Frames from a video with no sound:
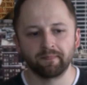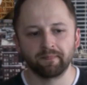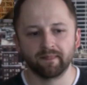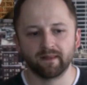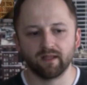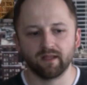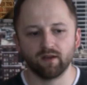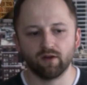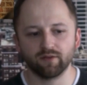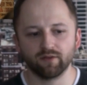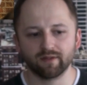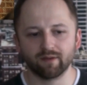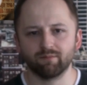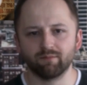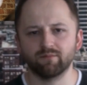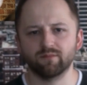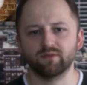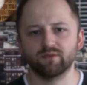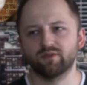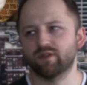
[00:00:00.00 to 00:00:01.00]
I on
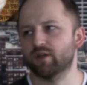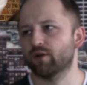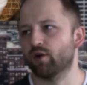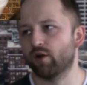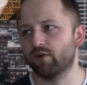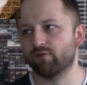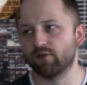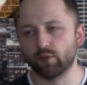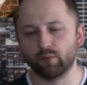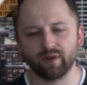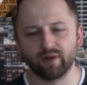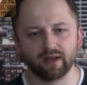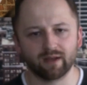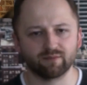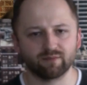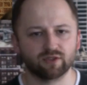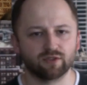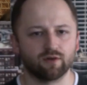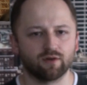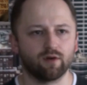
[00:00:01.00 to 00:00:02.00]
tam dziękował
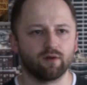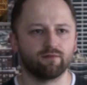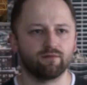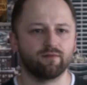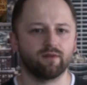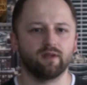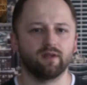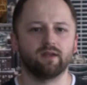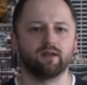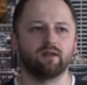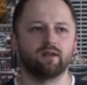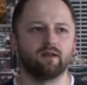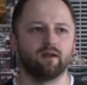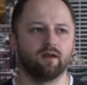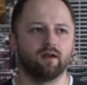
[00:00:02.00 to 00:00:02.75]
Williamsowi,